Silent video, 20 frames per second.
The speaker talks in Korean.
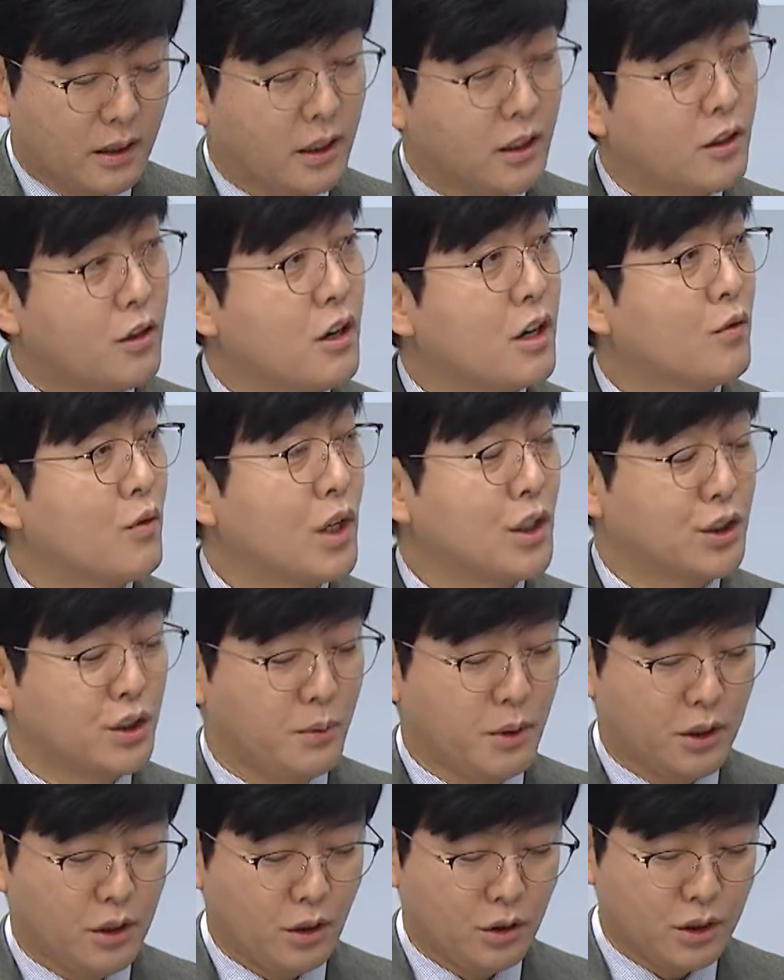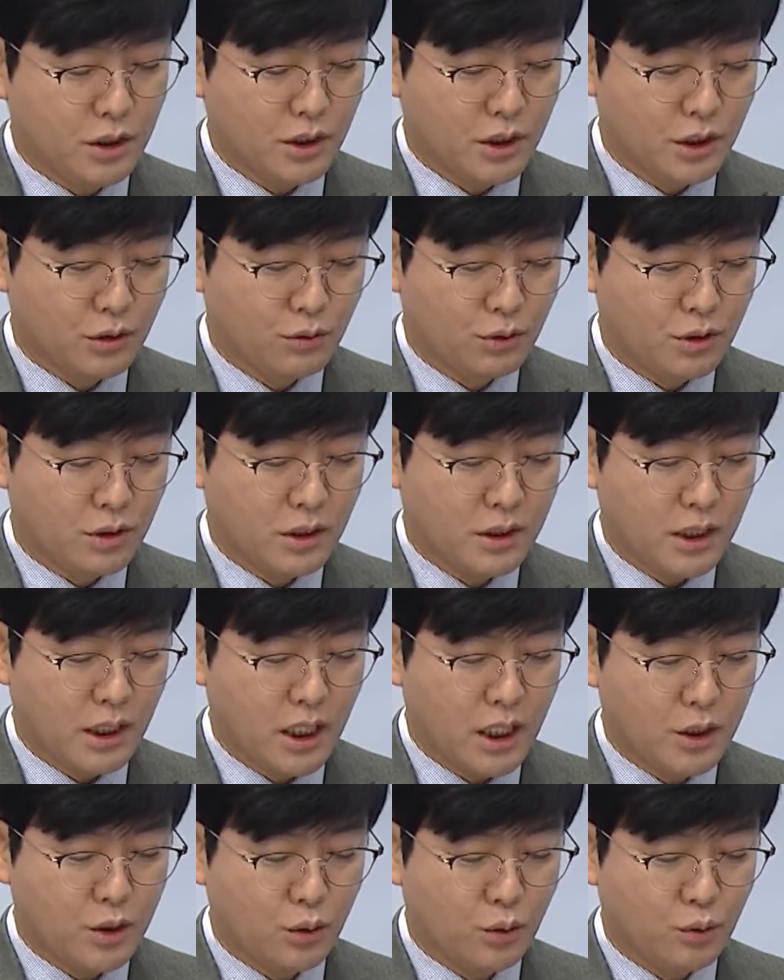이러한 관점에서 혁신지구를
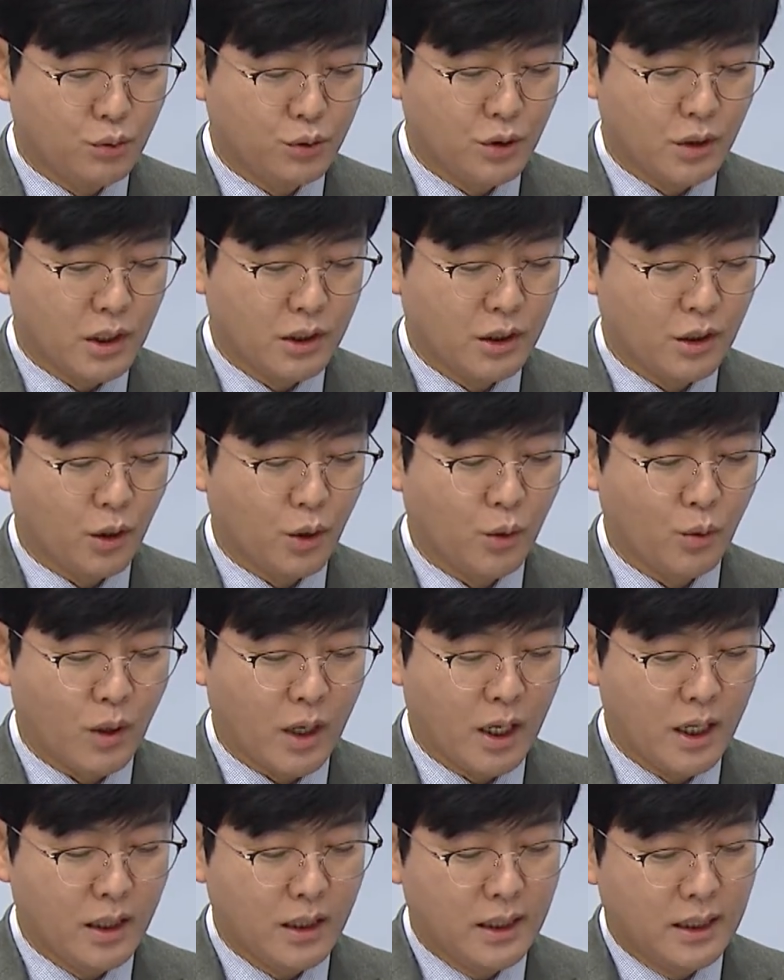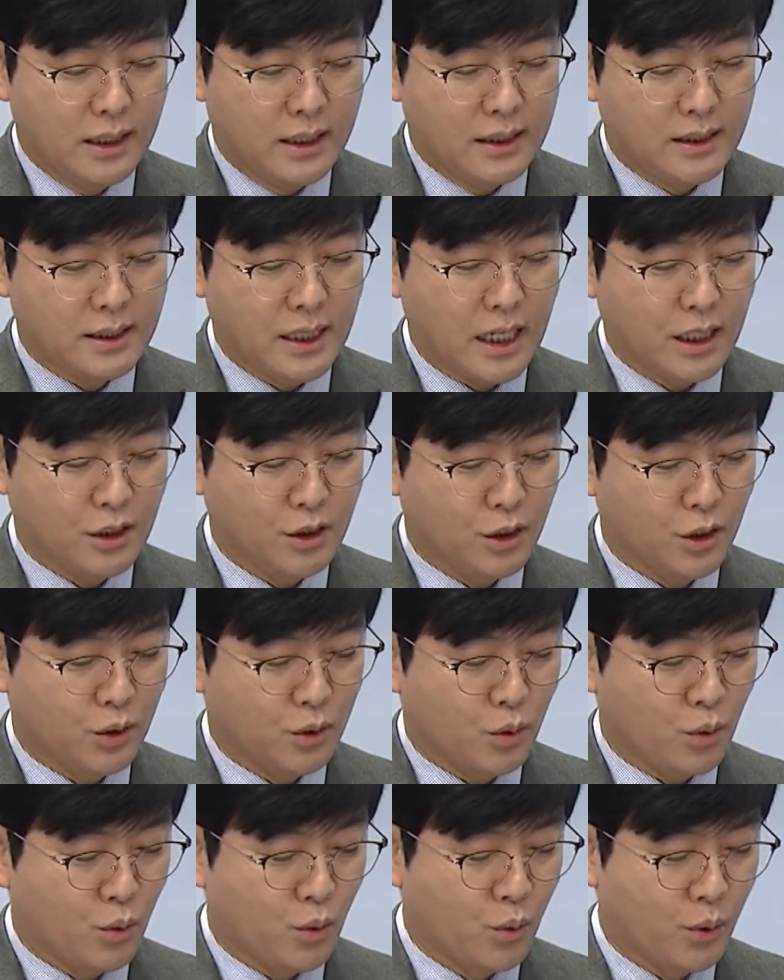체계적으로 운영한 결과
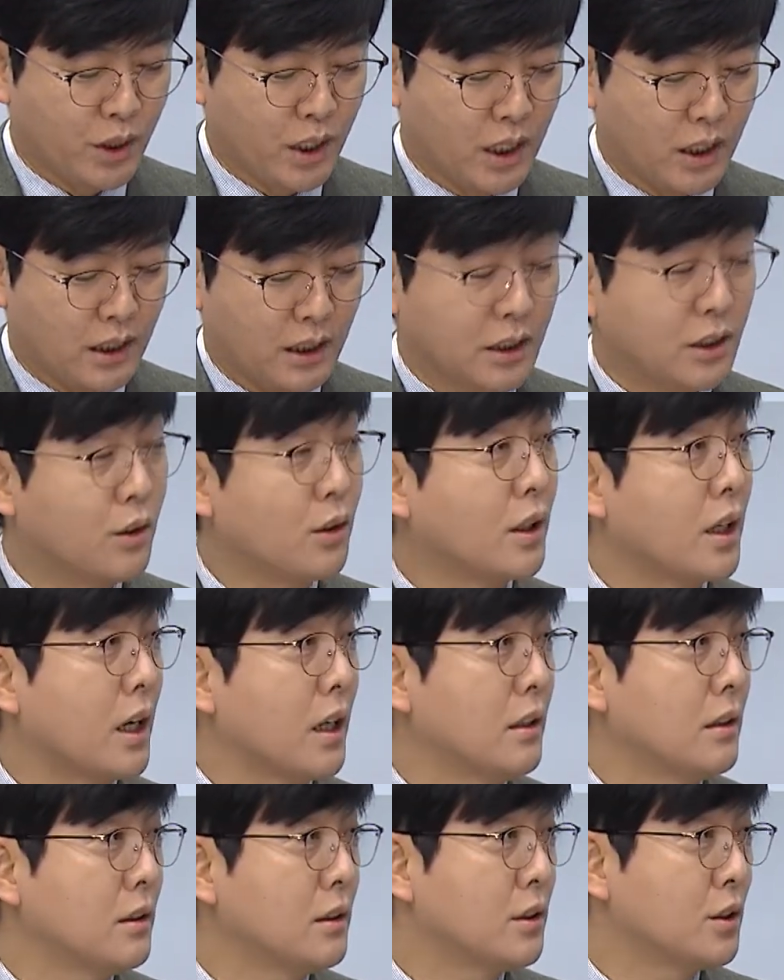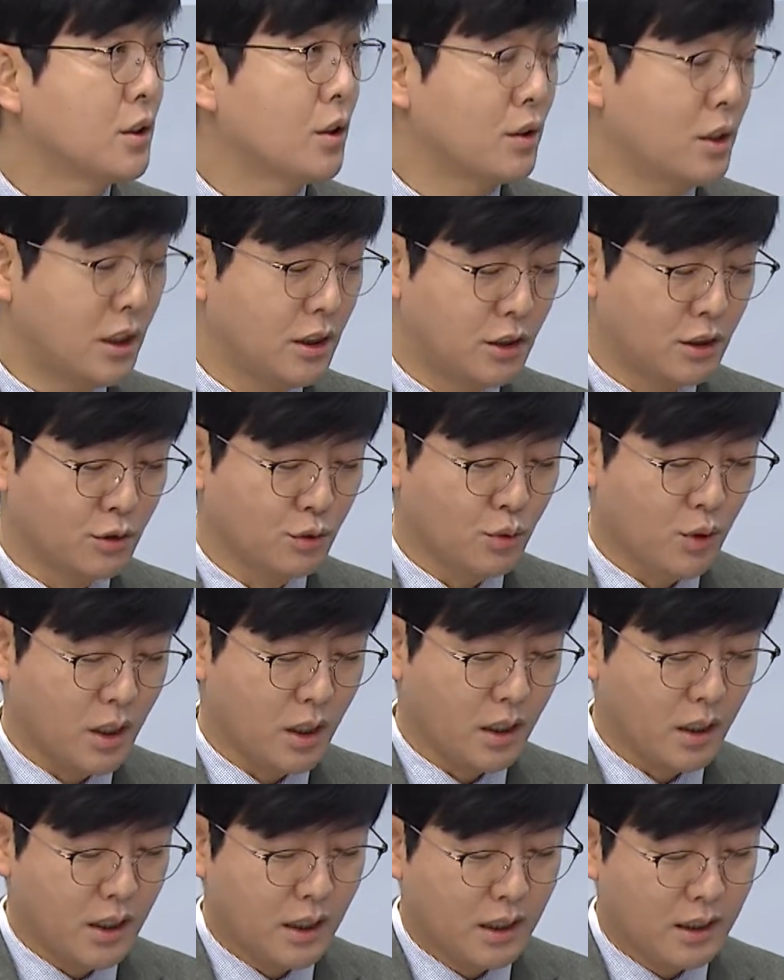작년 올해 2년간
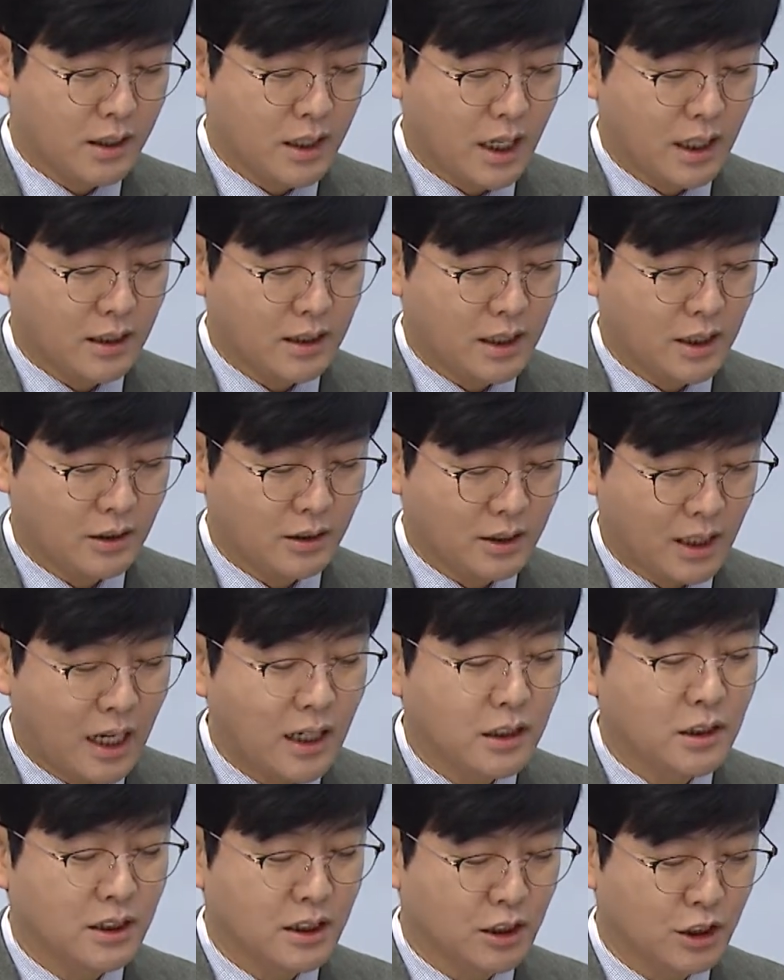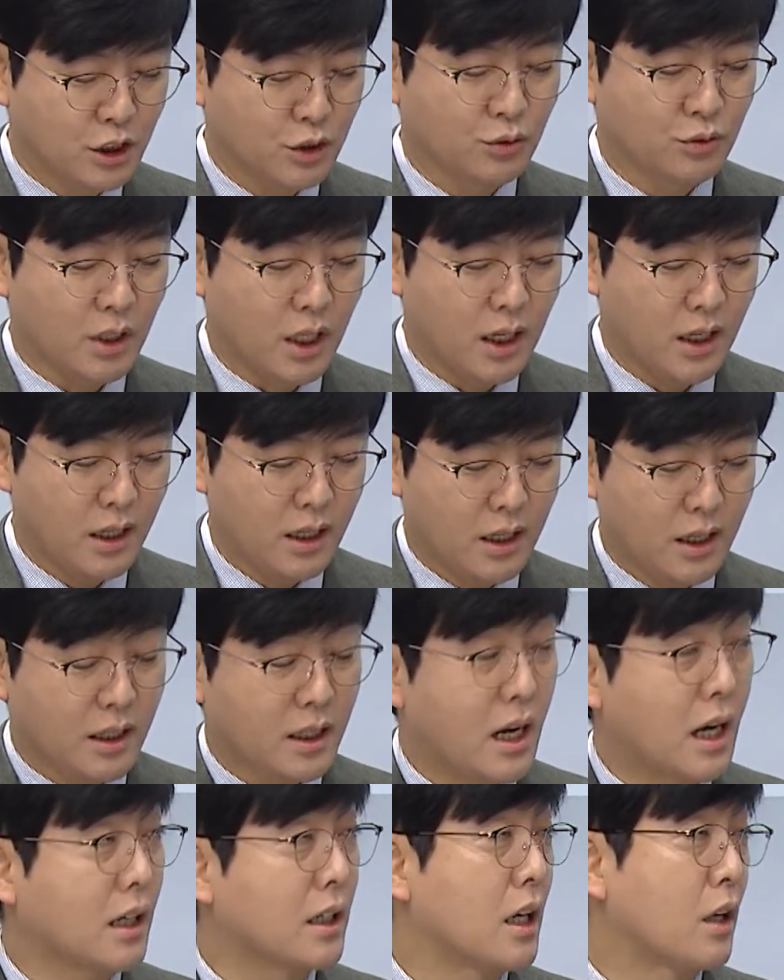천안지구와 당장 당진지구가
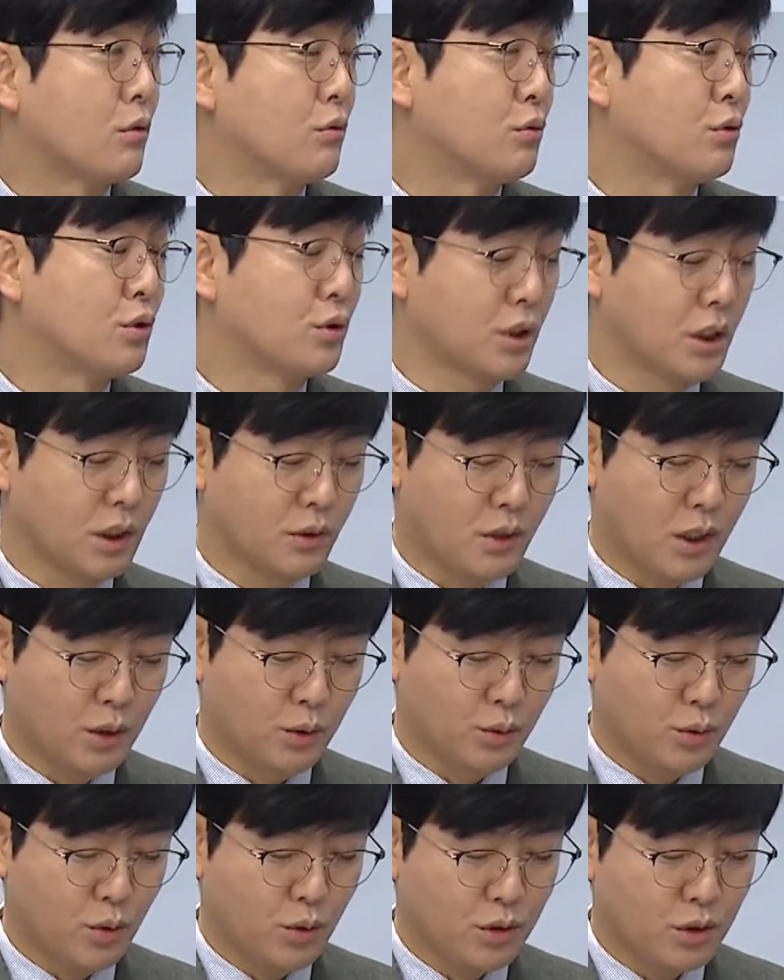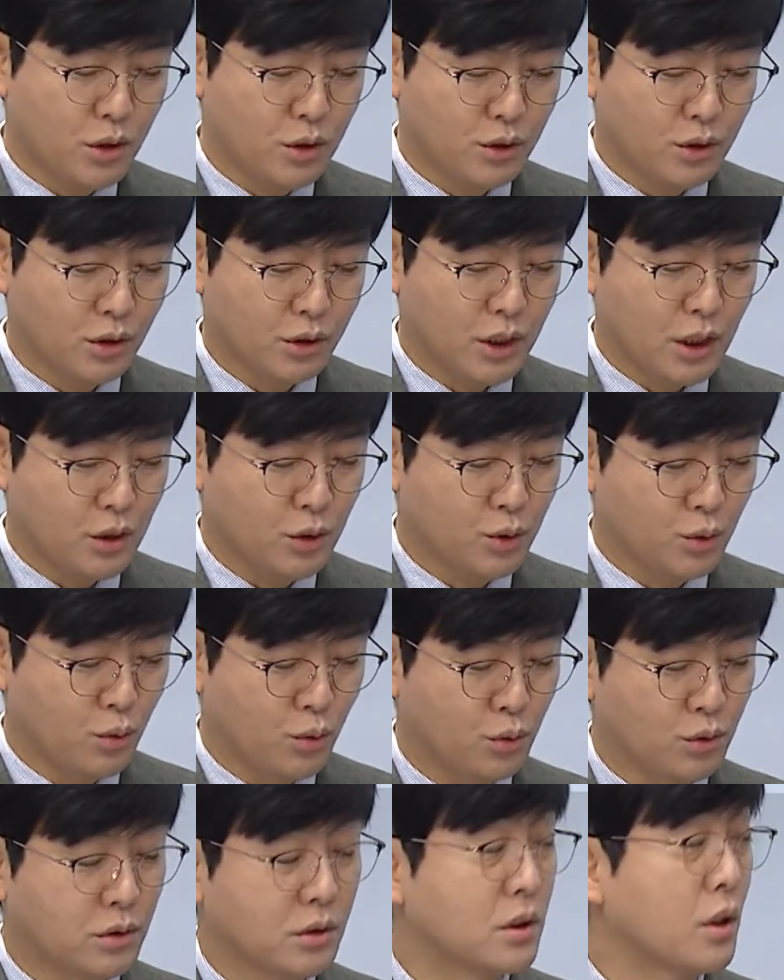각각 우수기관으로 선정되는
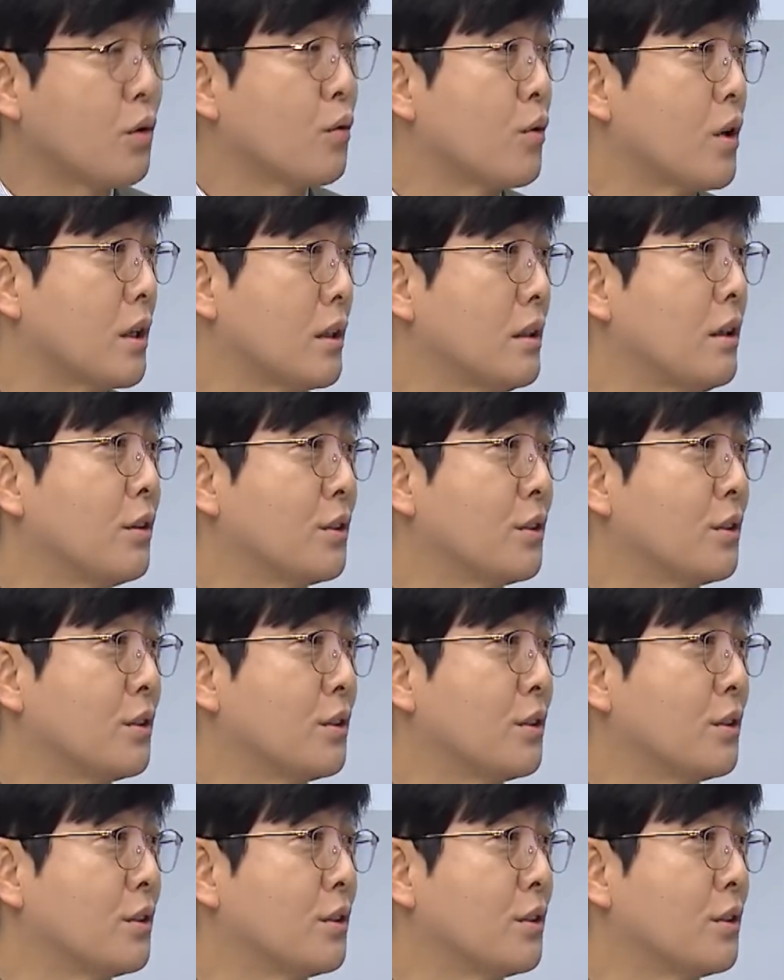좋은 성과를